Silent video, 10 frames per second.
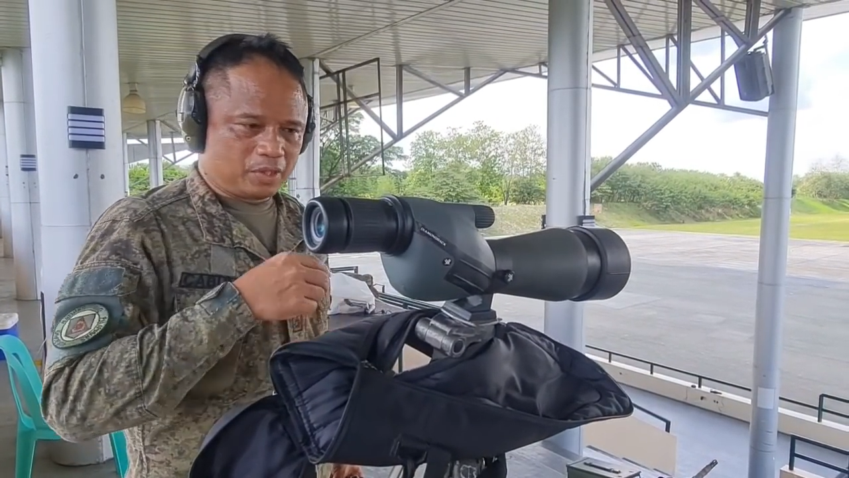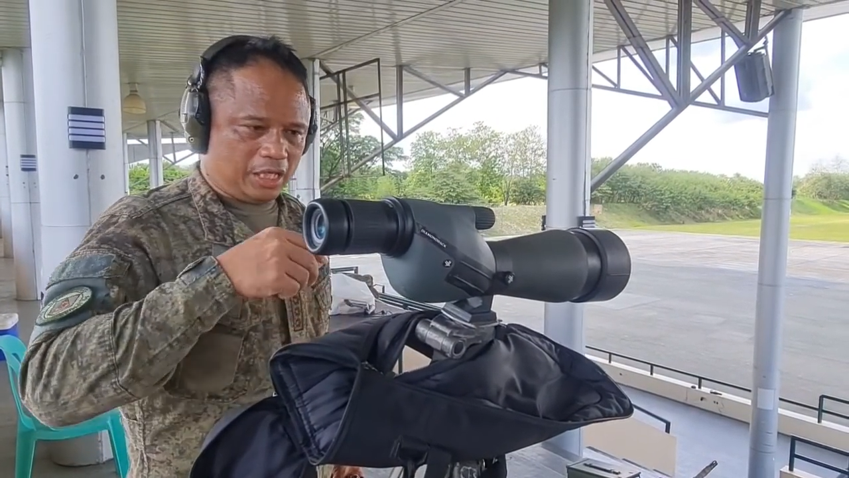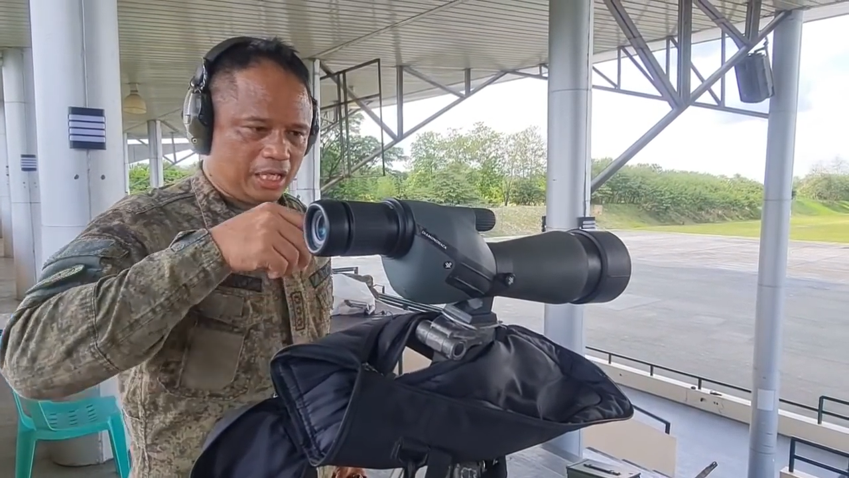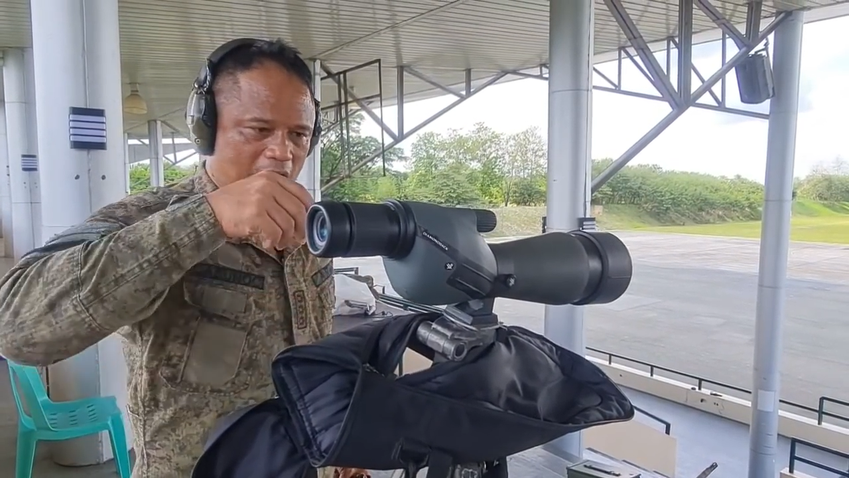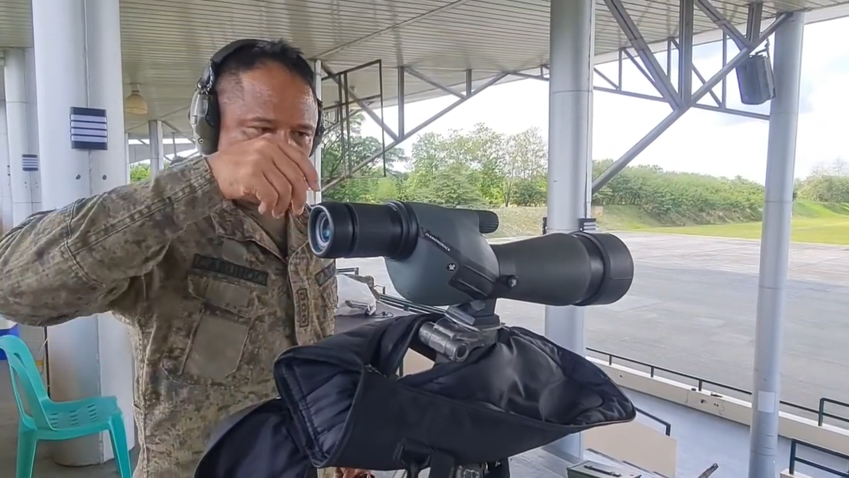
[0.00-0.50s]

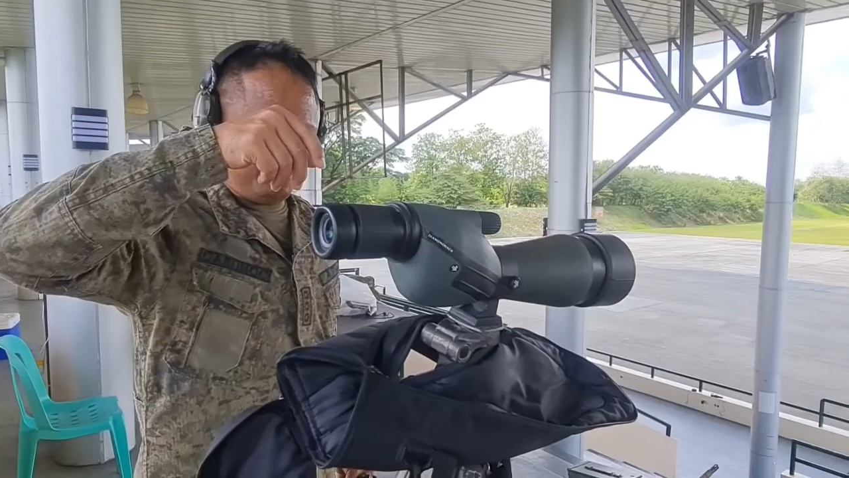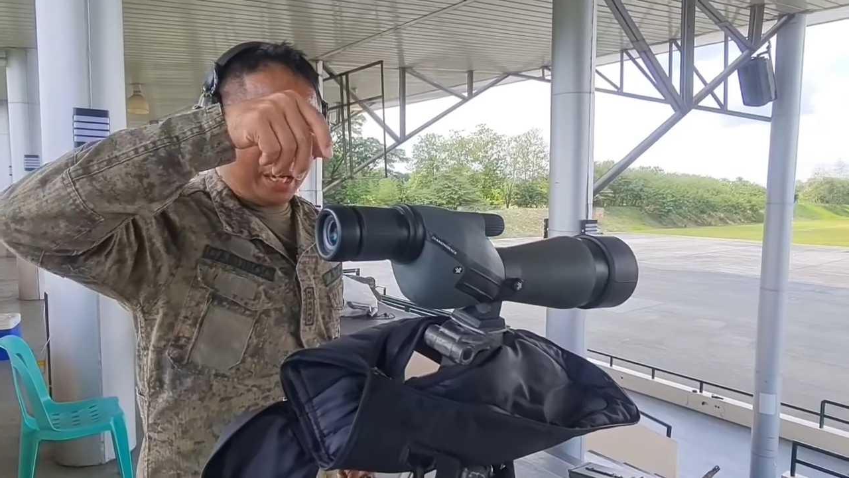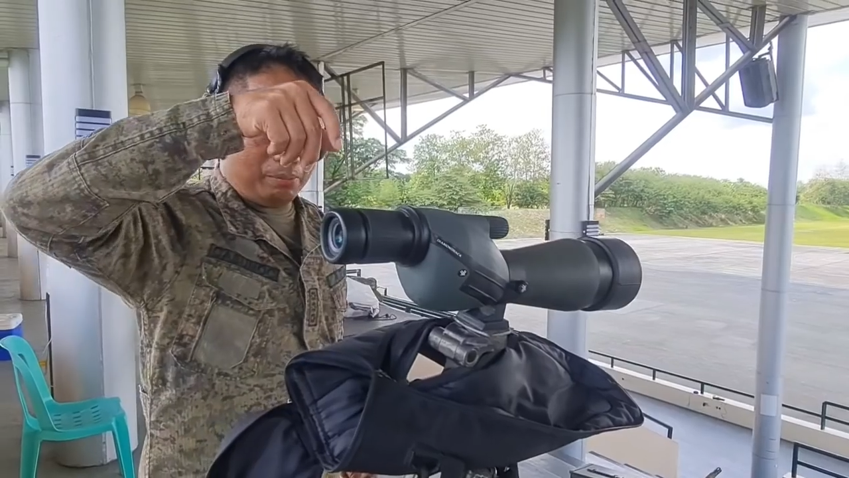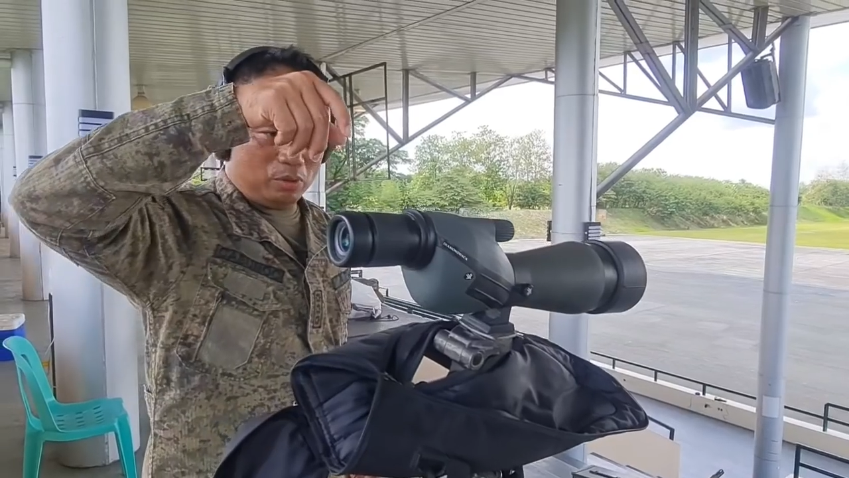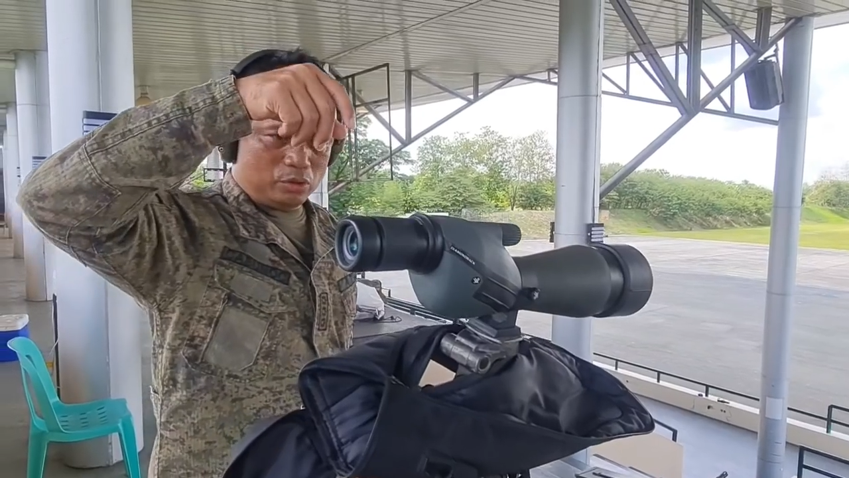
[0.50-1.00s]
then I'll
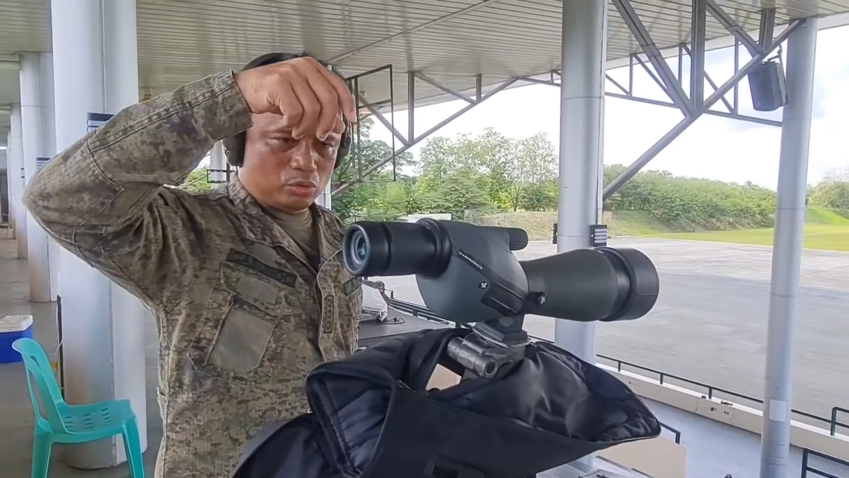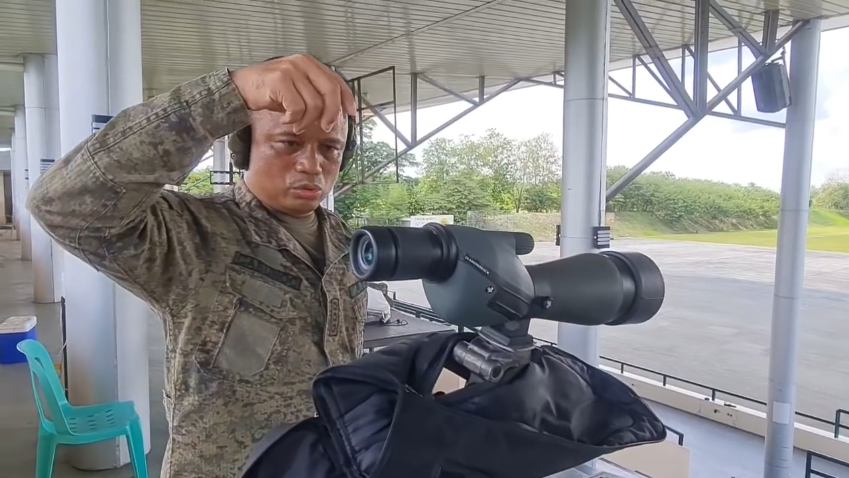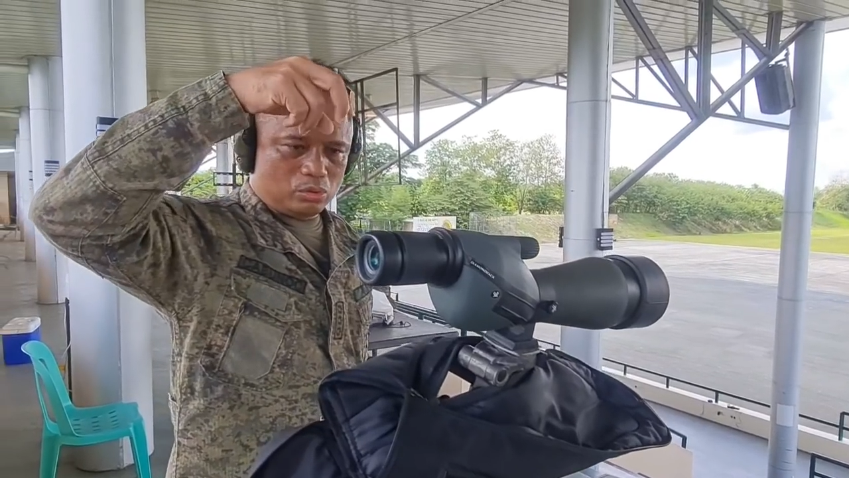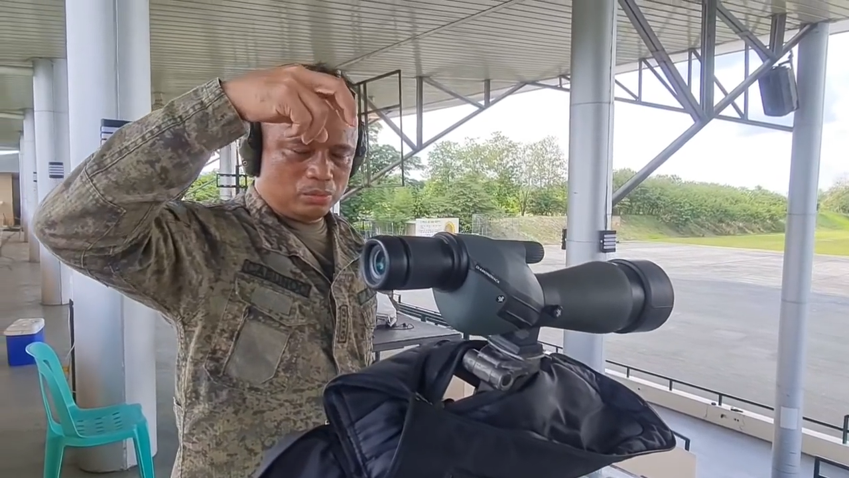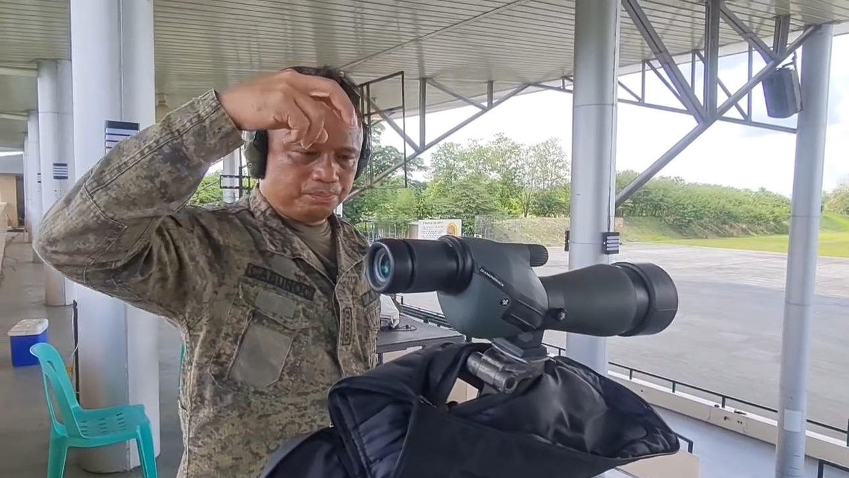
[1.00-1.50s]
be able to